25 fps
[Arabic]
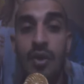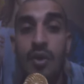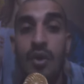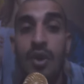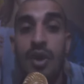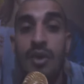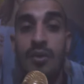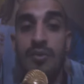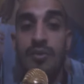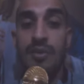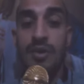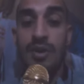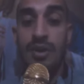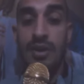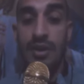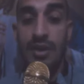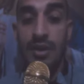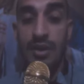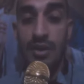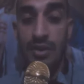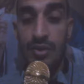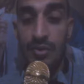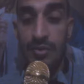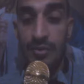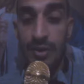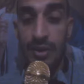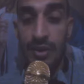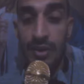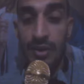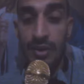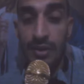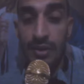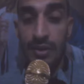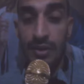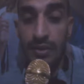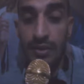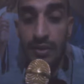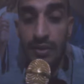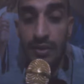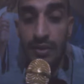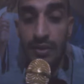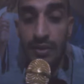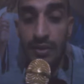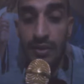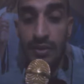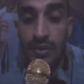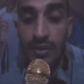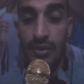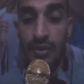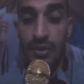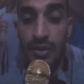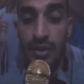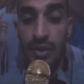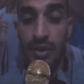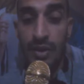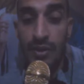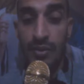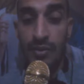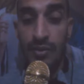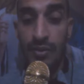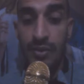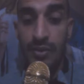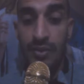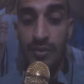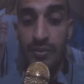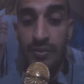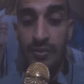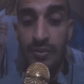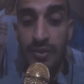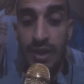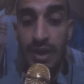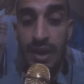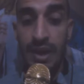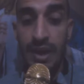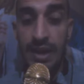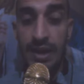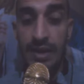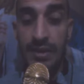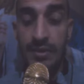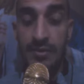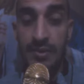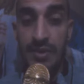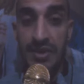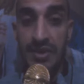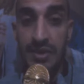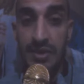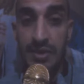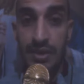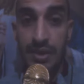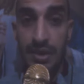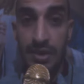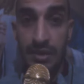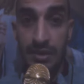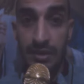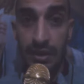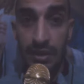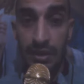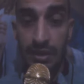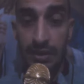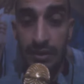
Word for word: وأما قوم قوم فعن مسرة